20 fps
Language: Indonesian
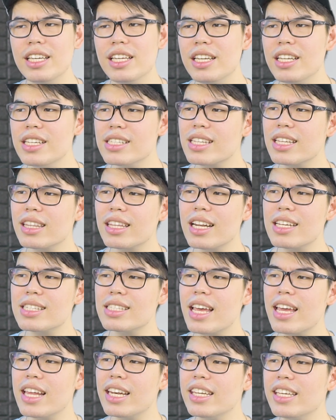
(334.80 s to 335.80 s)
ini setelah
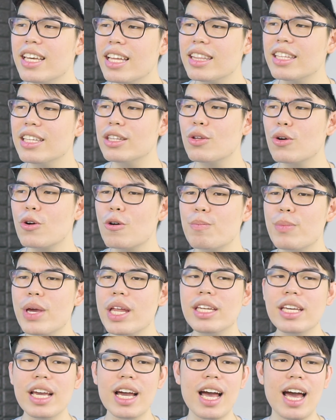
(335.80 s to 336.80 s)
saya lihat di
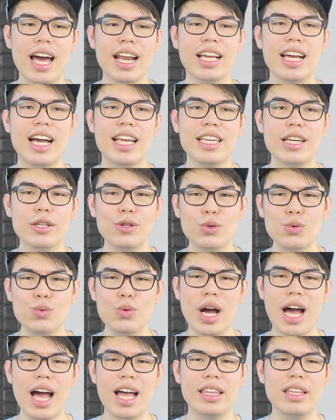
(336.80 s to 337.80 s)
Tokopedia harganya
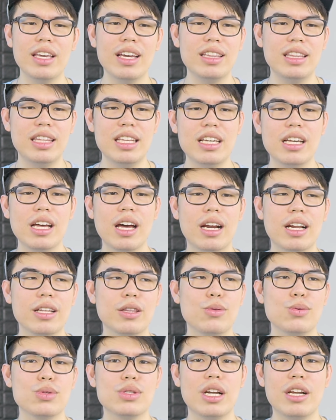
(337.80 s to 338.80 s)
tuh hanya
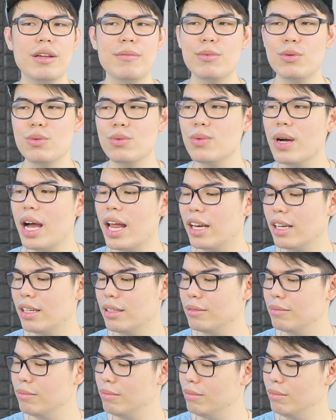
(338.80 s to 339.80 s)
300 ribuan
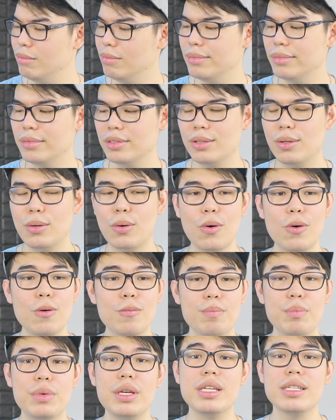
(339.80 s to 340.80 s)

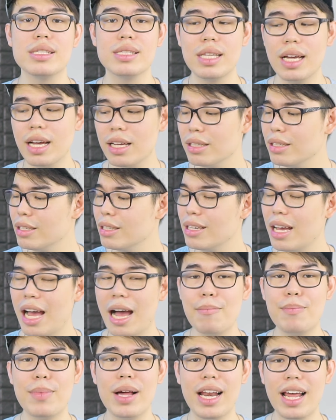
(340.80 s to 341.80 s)
kok bisa
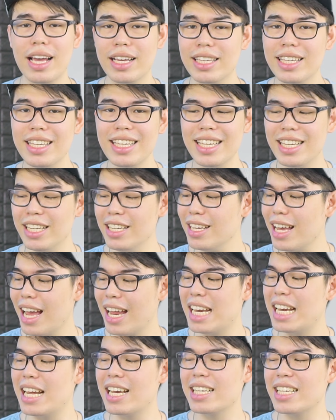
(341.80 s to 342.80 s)
apalagi ini
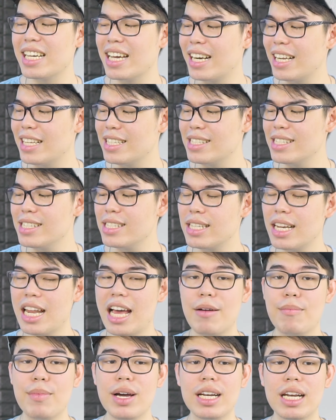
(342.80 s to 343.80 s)
ada garansi
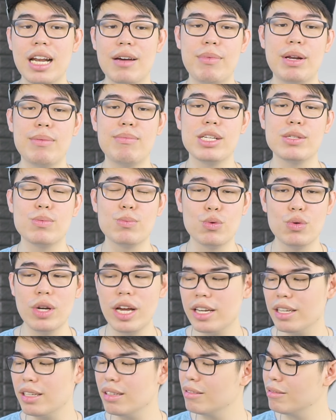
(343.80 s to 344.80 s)
selama 18
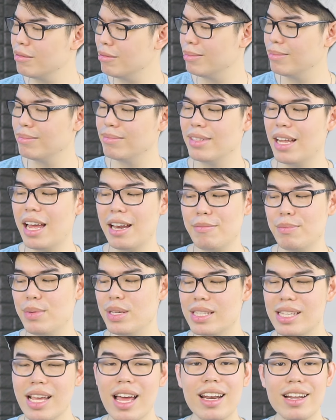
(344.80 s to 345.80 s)
bulan dan
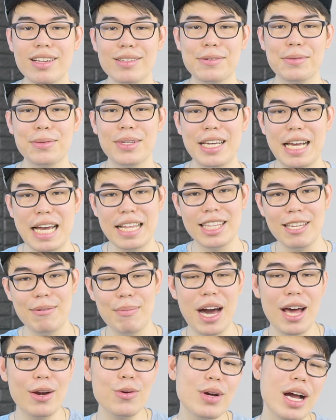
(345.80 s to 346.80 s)
bisa langsung diganti
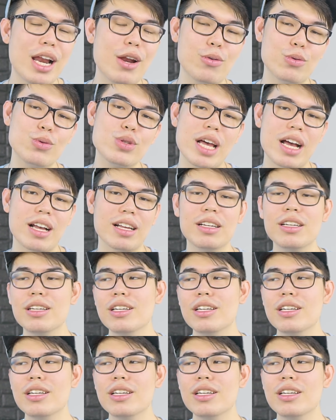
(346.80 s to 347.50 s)
baru kalau rusak